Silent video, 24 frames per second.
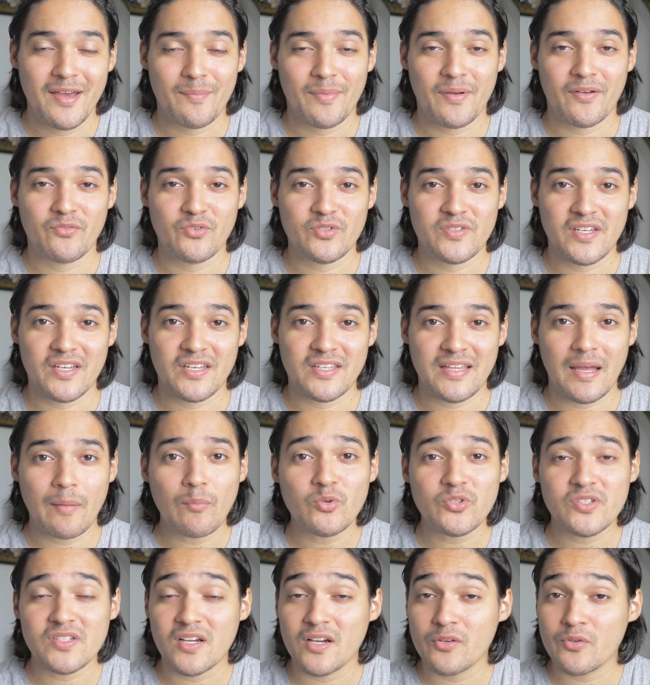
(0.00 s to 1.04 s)
para você que está
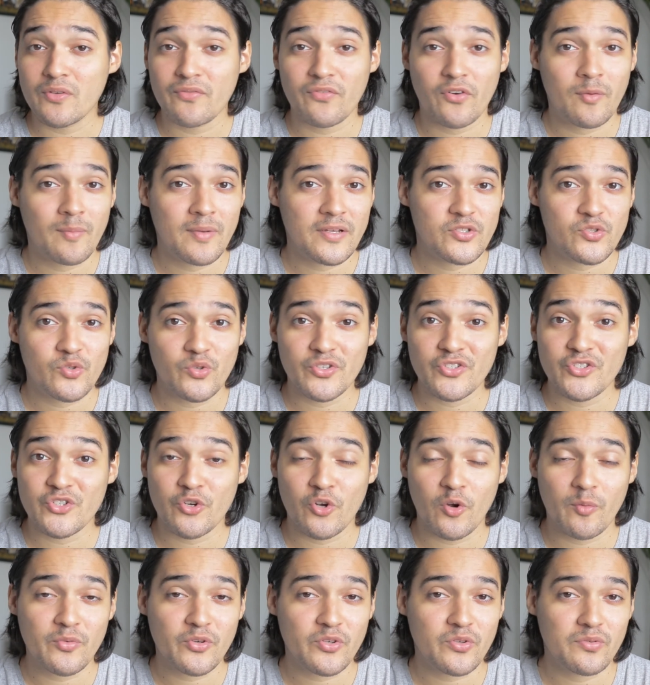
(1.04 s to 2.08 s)
buscando informações de
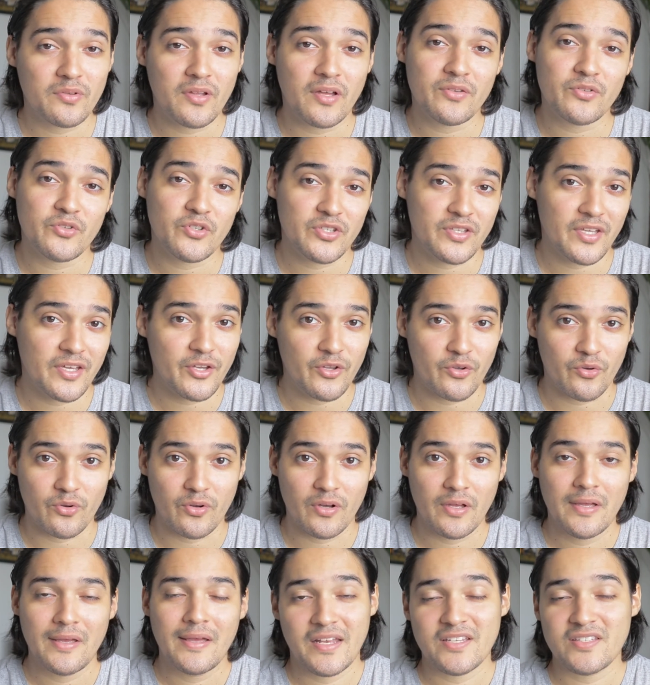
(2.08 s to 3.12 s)
como estudar no exterior,